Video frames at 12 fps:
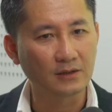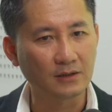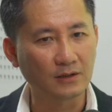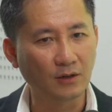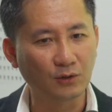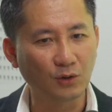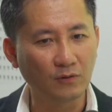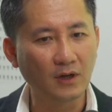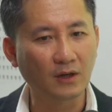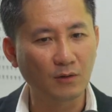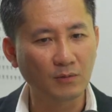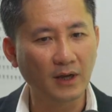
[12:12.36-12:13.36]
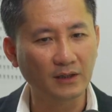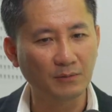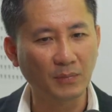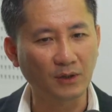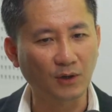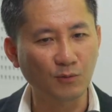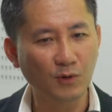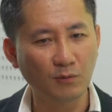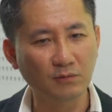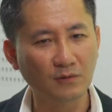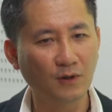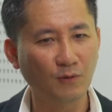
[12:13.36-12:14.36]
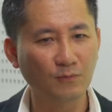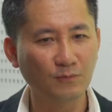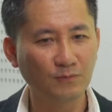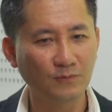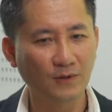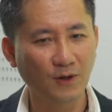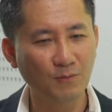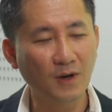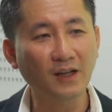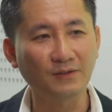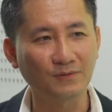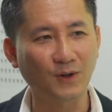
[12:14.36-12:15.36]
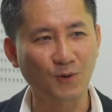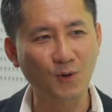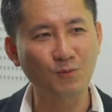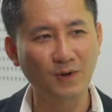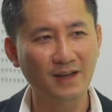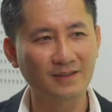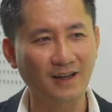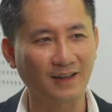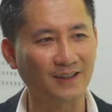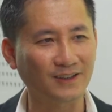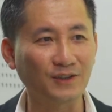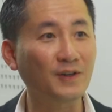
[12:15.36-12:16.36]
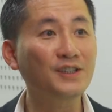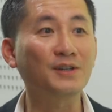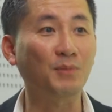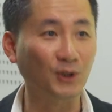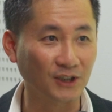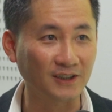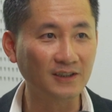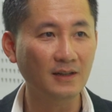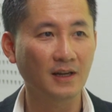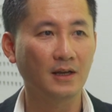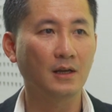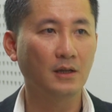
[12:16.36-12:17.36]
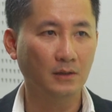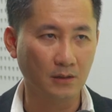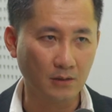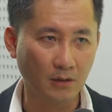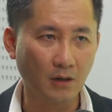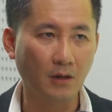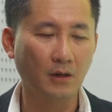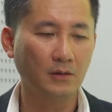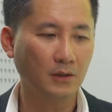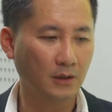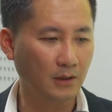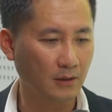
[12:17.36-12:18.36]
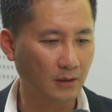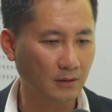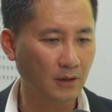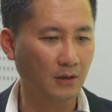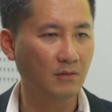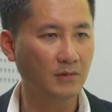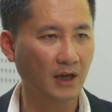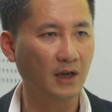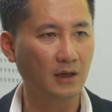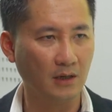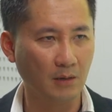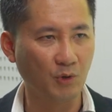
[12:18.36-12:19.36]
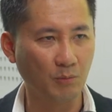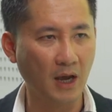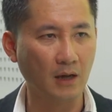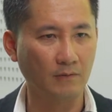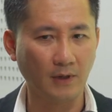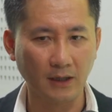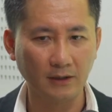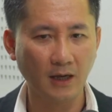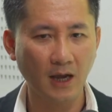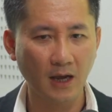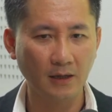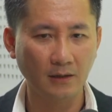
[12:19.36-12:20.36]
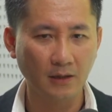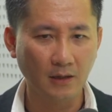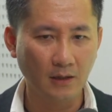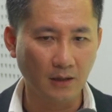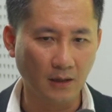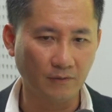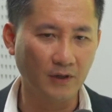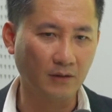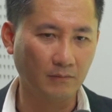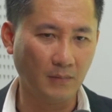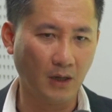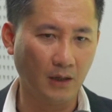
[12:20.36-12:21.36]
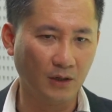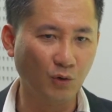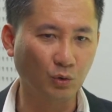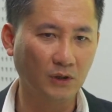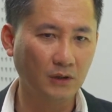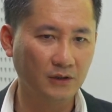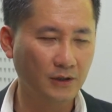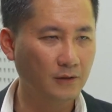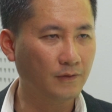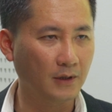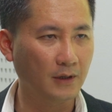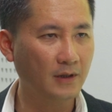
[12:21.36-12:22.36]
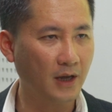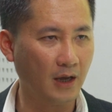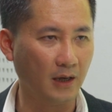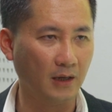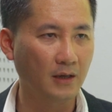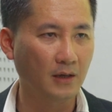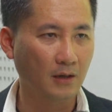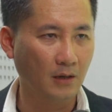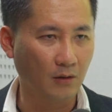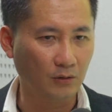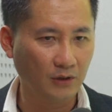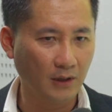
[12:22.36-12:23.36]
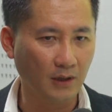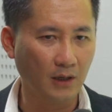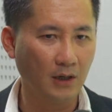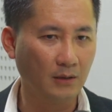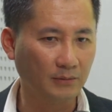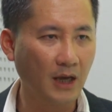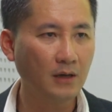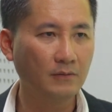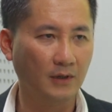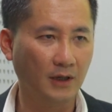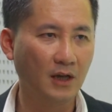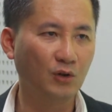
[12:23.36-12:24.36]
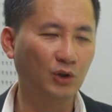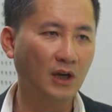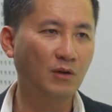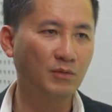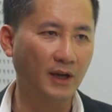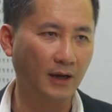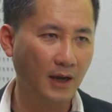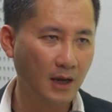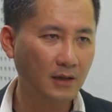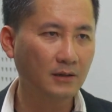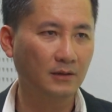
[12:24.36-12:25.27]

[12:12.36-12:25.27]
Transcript: chứ ừ. còn đối với công nghệ thì mình cũng không không không cần và cũng không nên rằng là tự phát triển mọi thứ ừ. thì do đó thì lực lượng công nghệ là một mảng và cái thứ hai là việc mà đầu tư chi phí để có thể là hợp tác với các đối tác công nghệ khác